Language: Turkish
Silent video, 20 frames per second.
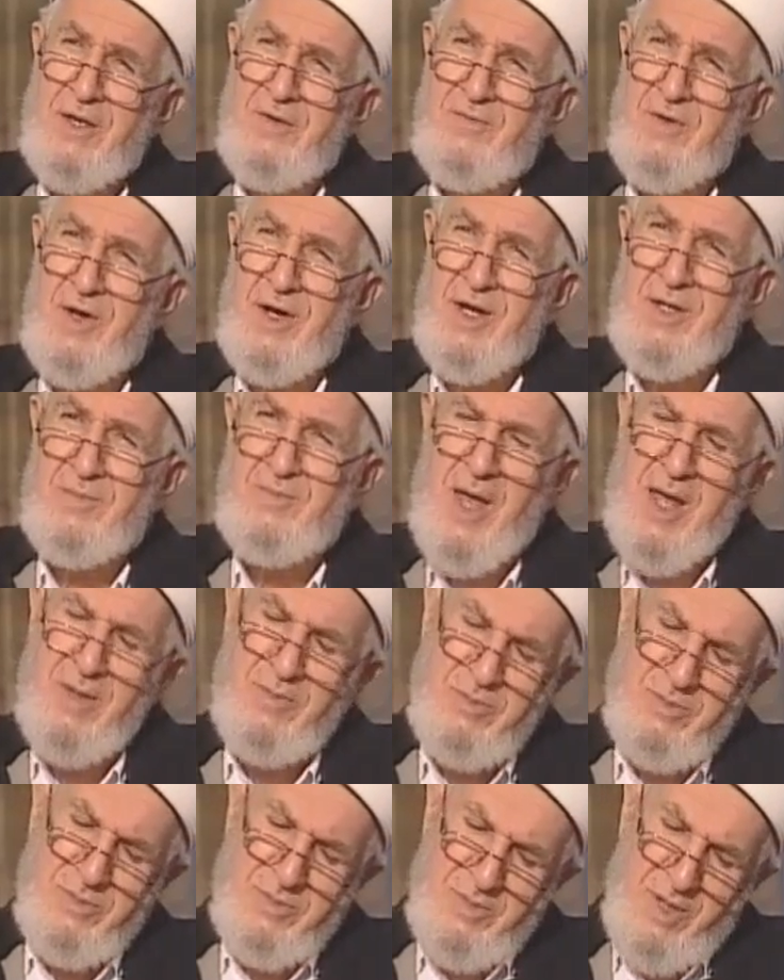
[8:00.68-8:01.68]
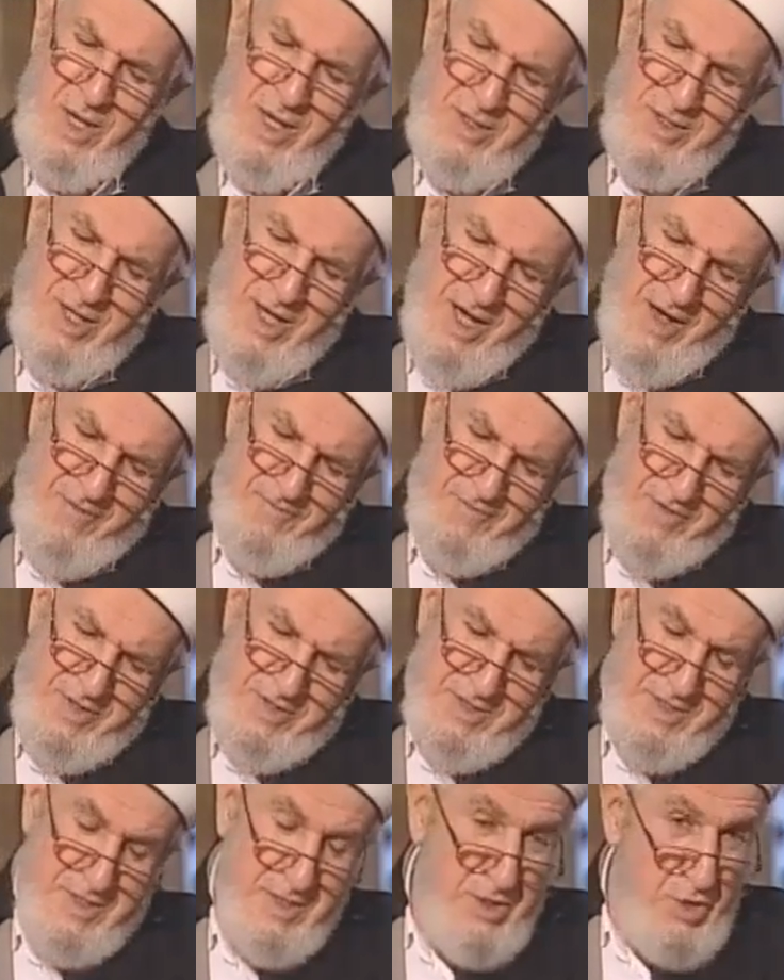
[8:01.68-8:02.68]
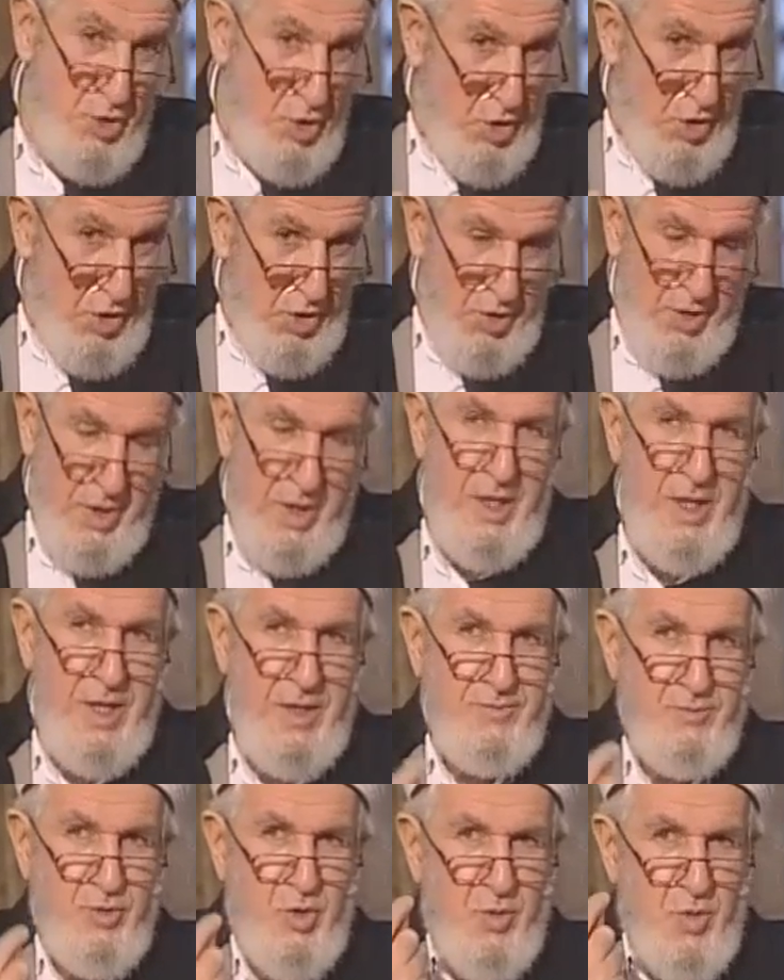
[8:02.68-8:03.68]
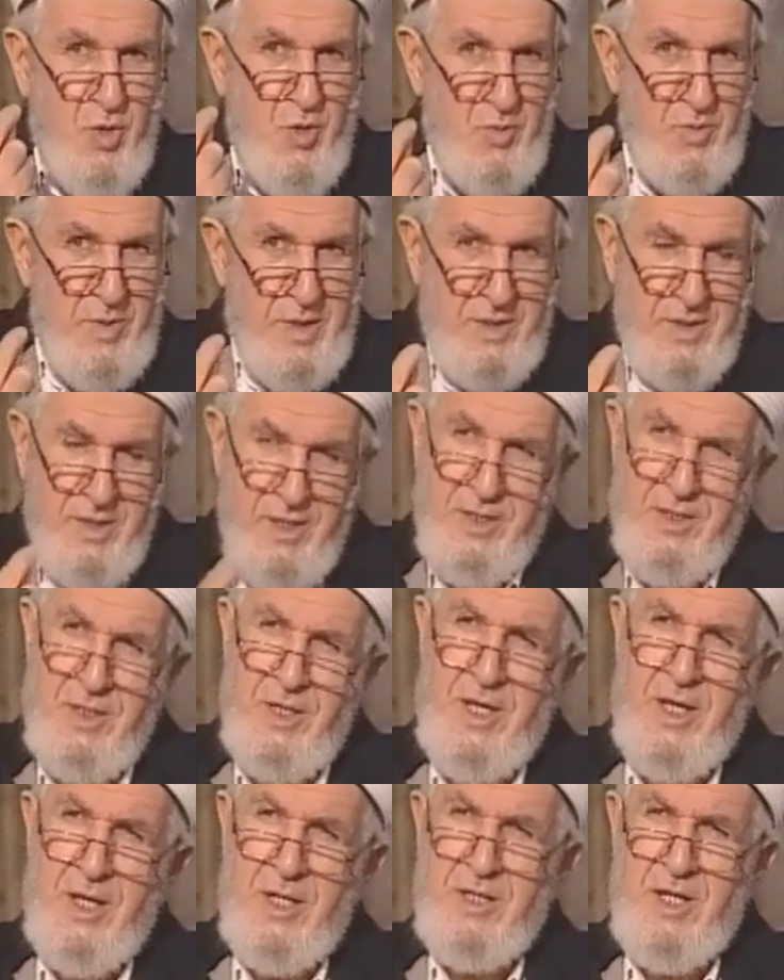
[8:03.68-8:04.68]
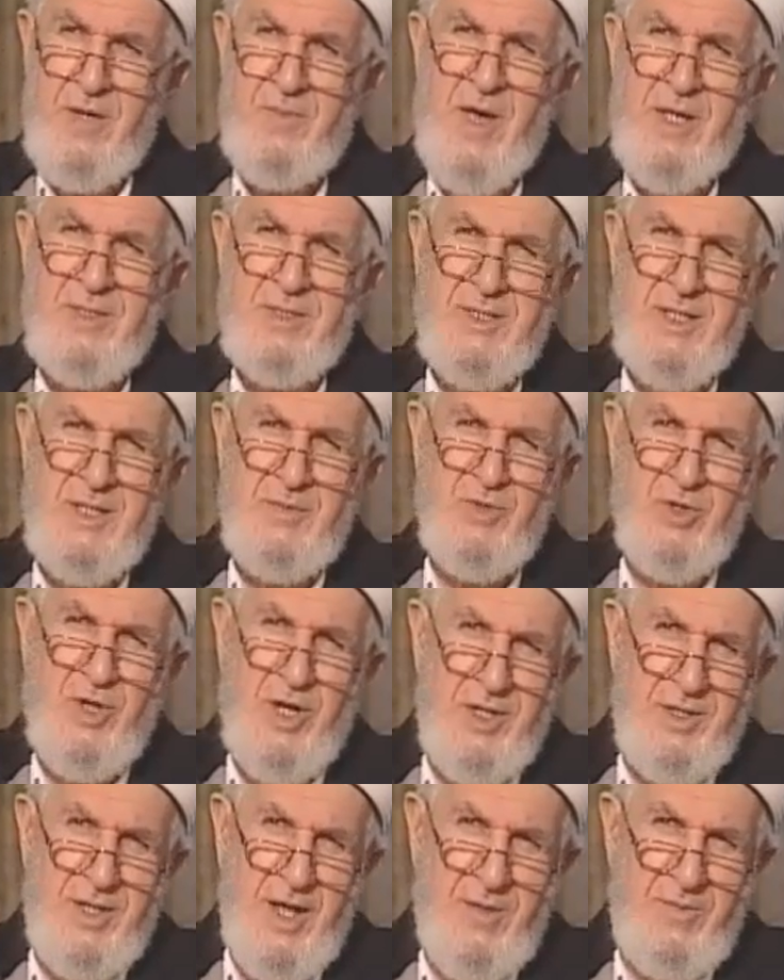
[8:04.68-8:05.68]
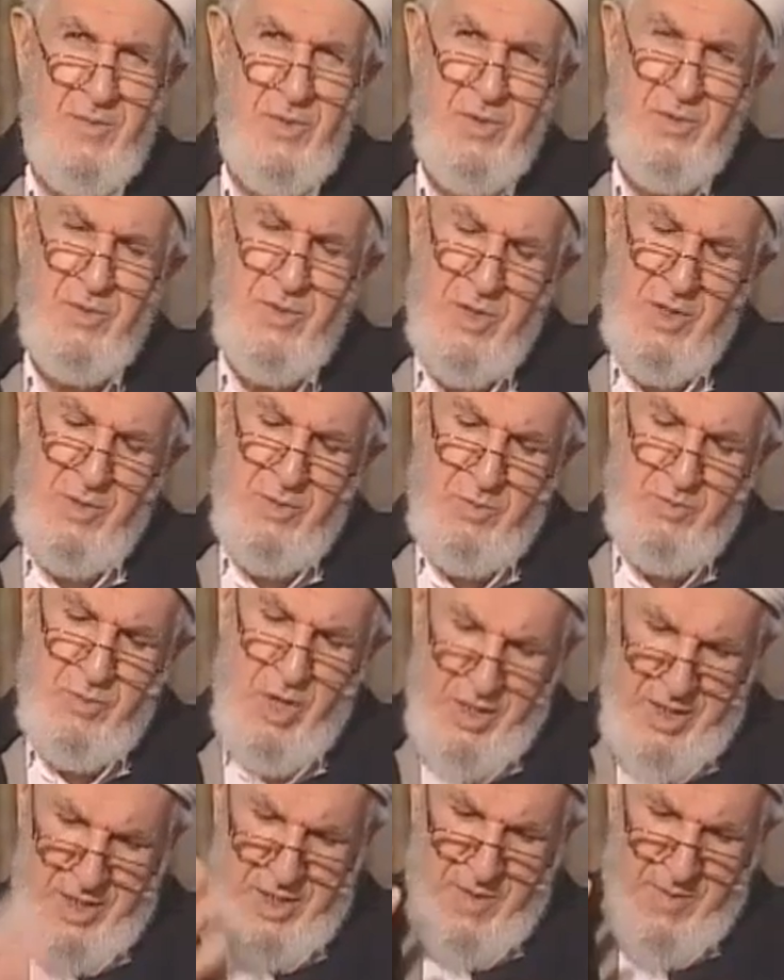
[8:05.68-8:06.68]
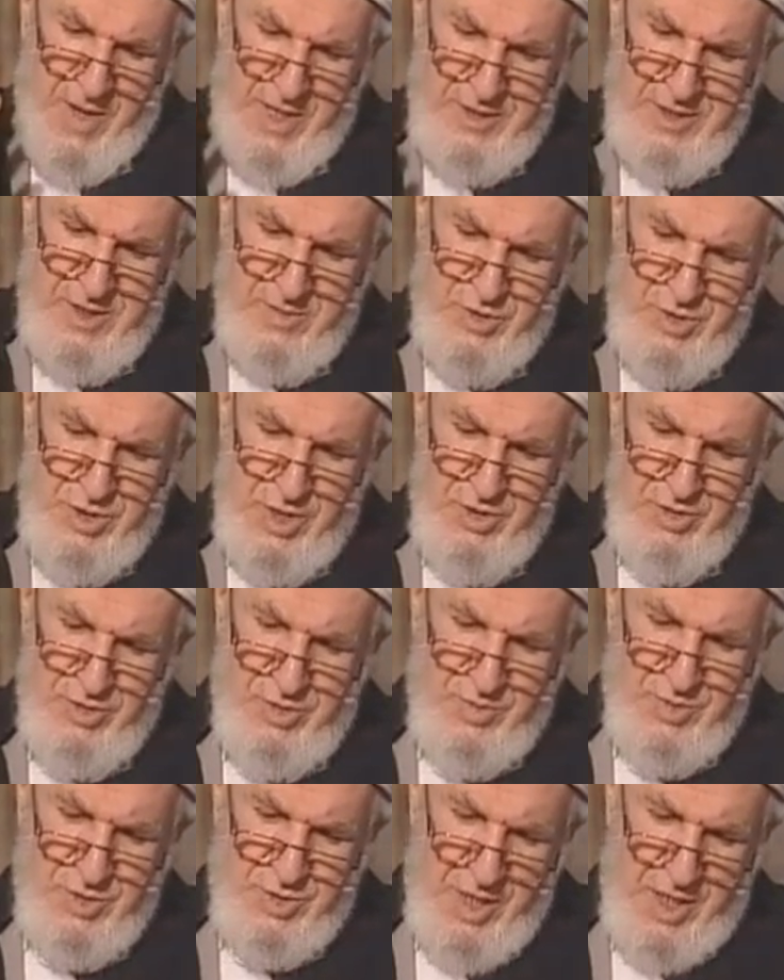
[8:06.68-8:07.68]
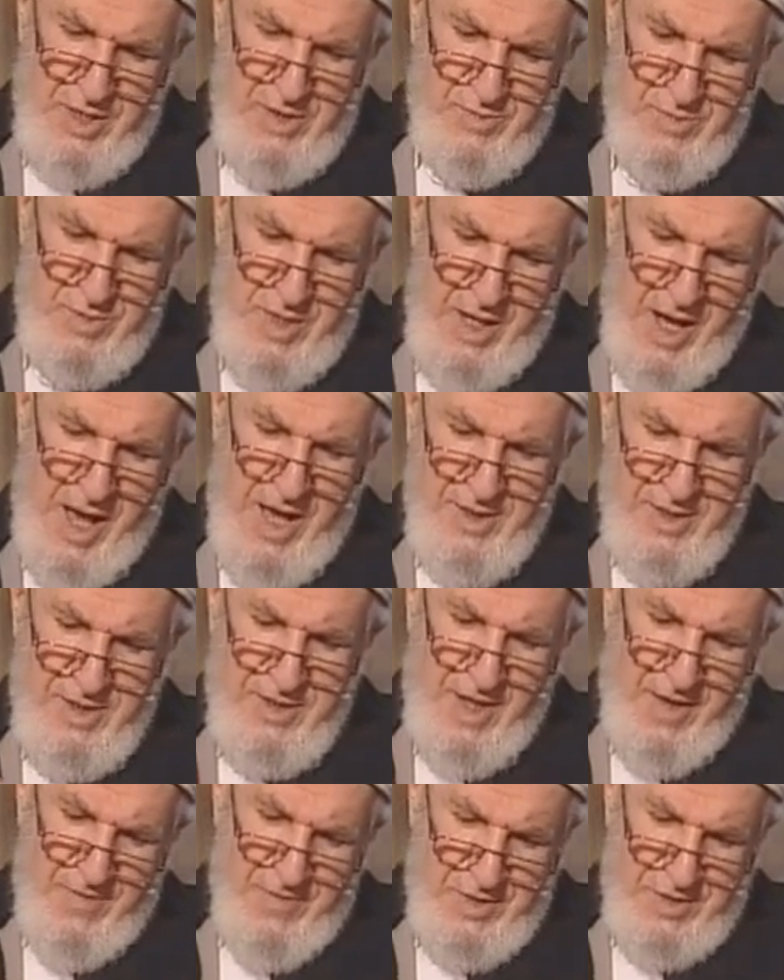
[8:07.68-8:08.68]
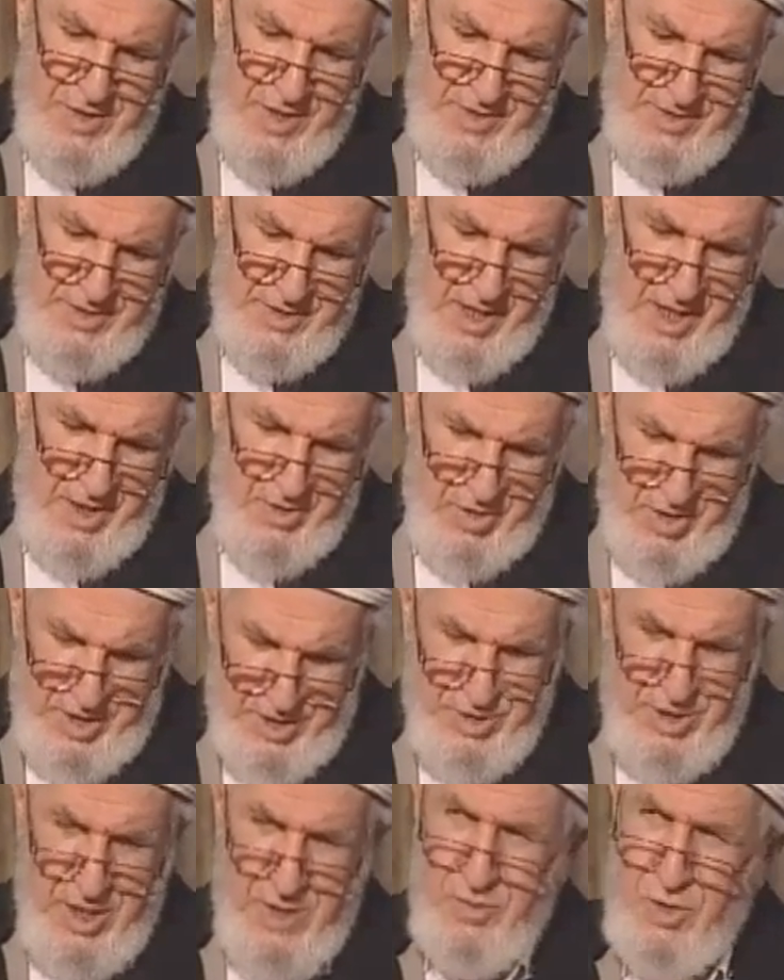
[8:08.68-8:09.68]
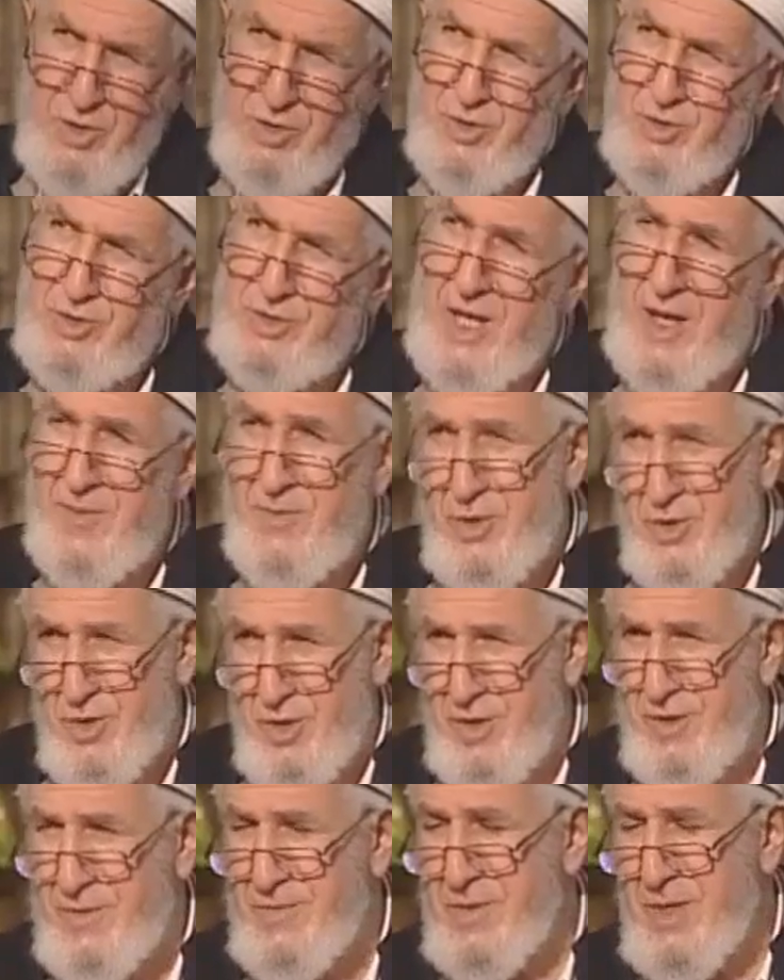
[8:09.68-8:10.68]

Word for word: Fakat ben Allah affetsin diyor. Bu mümindir. Namaz kılmıyor adam. Böyle namaz gibi şey olur mu canım? Hangi devirdeyiz ya? Öyle şey mi olur demiyor.